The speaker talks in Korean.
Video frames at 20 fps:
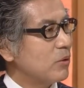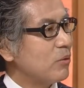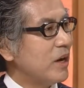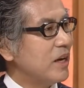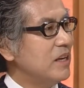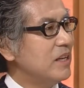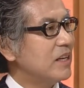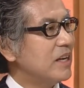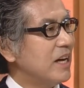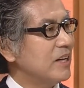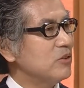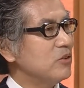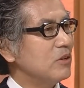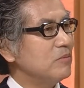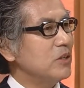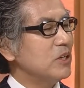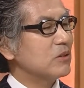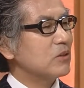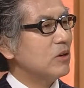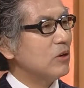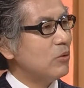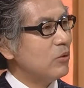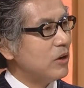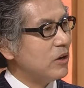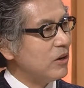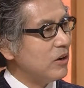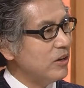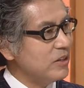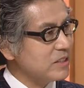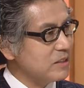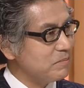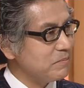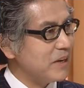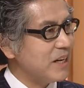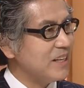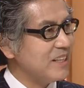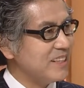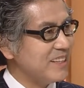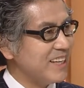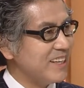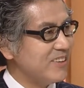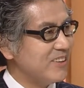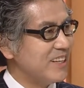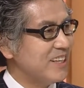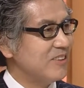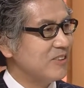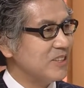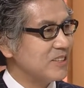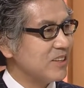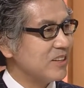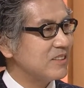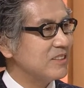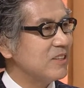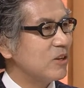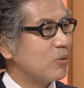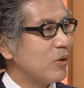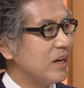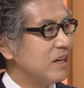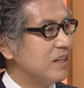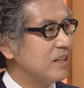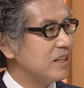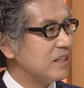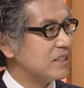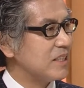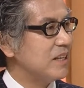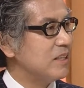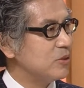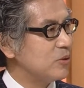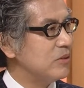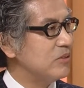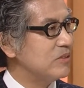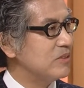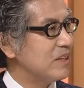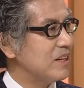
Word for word: 관리가 안 되면 더 훨씬 빨리 내려가요. 그래서 그 관리가 잘 되는